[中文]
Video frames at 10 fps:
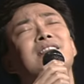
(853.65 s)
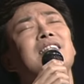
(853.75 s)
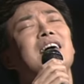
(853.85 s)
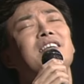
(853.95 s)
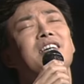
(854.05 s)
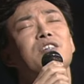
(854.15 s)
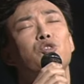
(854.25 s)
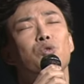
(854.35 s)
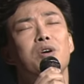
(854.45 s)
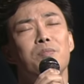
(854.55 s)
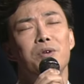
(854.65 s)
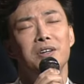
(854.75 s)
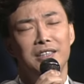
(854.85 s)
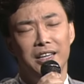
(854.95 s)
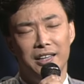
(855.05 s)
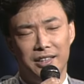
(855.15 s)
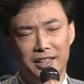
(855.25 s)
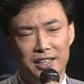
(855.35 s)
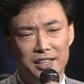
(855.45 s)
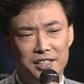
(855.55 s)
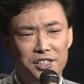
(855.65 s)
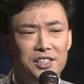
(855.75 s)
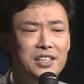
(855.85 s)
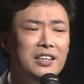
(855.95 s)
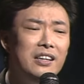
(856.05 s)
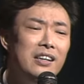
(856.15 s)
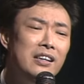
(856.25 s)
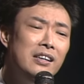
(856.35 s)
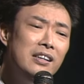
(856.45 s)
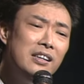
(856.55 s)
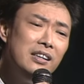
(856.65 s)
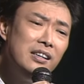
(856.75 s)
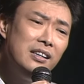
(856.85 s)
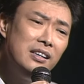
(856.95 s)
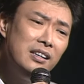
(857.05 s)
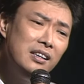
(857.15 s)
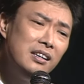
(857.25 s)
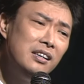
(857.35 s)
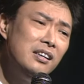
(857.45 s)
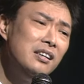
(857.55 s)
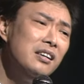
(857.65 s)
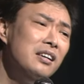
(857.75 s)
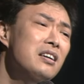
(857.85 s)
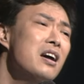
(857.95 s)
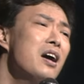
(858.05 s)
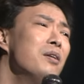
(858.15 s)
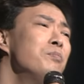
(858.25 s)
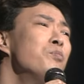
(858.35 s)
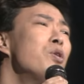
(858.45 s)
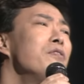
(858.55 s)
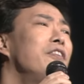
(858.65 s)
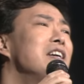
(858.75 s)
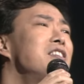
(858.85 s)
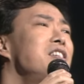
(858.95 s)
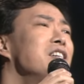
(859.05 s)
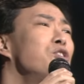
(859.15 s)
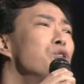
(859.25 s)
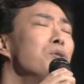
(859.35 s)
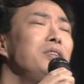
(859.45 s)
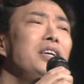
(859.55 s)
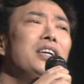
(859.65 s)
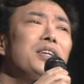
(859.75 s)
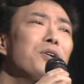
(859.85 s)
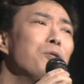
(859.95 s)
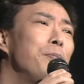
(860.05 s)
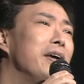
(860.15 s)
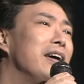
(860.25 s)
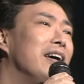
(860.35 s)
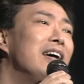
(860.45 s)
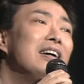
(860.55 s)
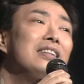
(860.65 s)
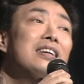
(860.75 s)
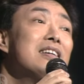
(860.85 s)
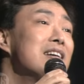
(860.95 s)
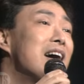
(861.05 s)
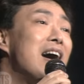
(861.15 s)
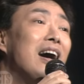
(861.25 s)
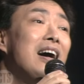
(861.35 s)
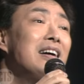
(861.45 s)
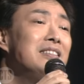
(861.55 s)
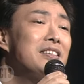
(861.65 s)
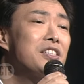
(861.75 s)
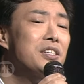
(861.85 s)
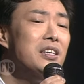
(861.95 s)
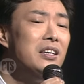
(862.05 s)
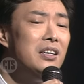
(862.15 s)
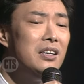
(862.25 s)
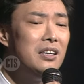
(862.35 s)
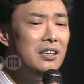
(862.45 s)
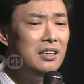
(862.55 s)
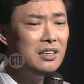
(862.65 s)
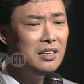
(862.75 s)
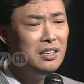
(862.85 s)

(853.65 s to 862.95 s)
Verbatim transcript: 难以琢磨你的心，莫非心中已有别的感情？